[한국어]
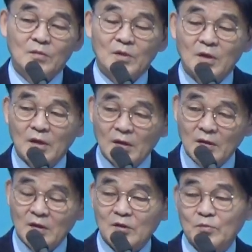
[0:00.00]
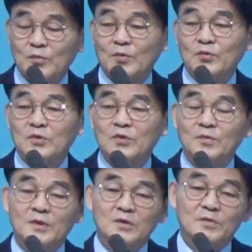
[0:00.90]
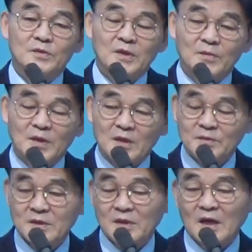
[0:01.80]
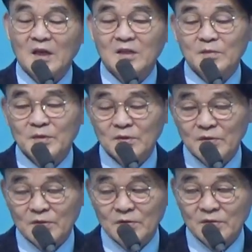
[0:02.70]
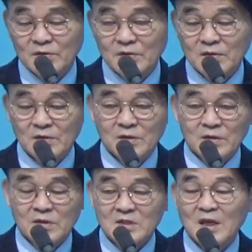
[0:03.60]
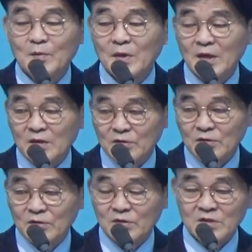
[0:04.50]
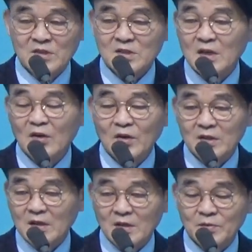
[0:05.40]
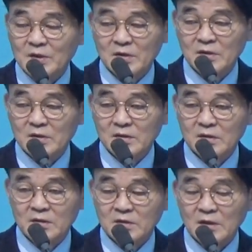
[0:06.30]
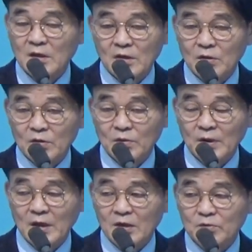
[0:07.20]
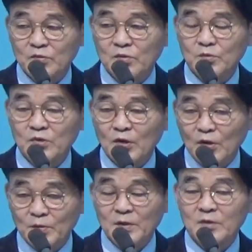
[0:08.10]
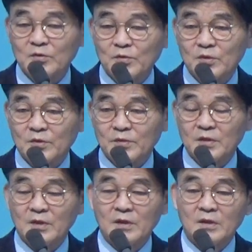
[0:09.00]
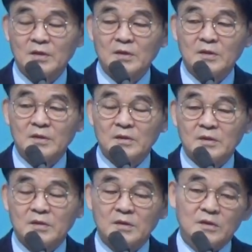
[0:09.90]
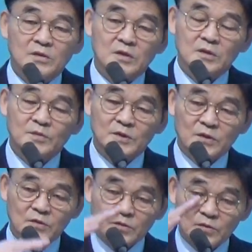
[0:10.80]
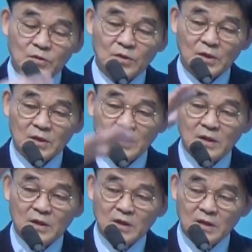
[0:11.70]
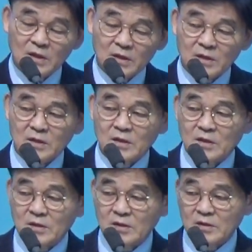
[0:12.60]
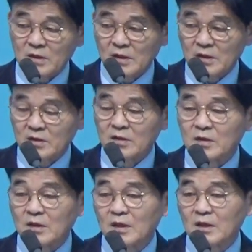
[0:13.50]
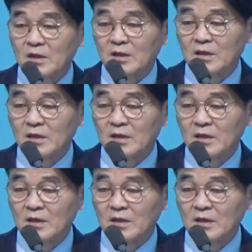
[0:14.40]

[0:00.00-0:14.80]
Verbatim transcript: 맨날 뭐 부르짖고 먹게 되면 내 마음이 갈급해지고요. 상막해지고요. 싸나 사람들이. 싸나요. 막 부자방 그게 그, 근데 이 리듬을 더 올라갔다 이렇게 이게 타야 돼.